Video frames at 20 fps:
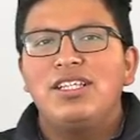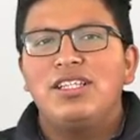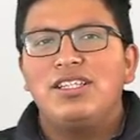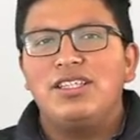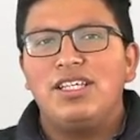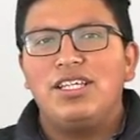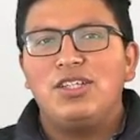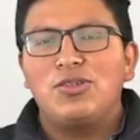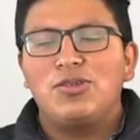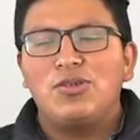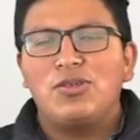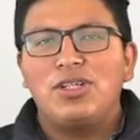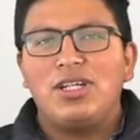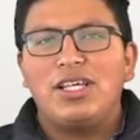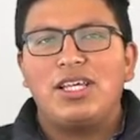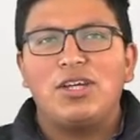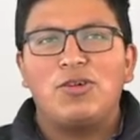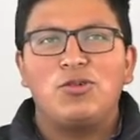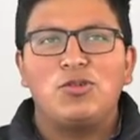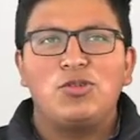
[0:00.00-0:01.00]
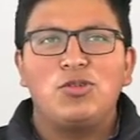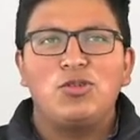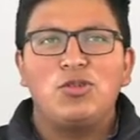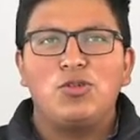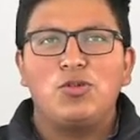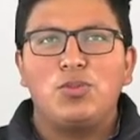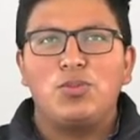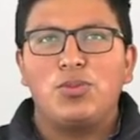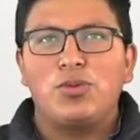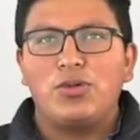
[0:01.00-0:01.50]
dentro de la ejecución
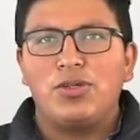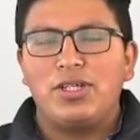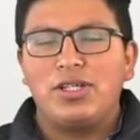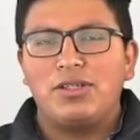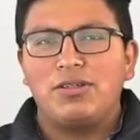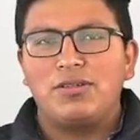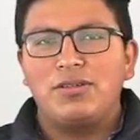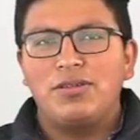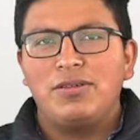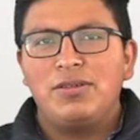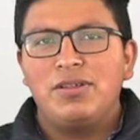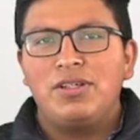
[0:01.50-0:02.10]
de un proyecto.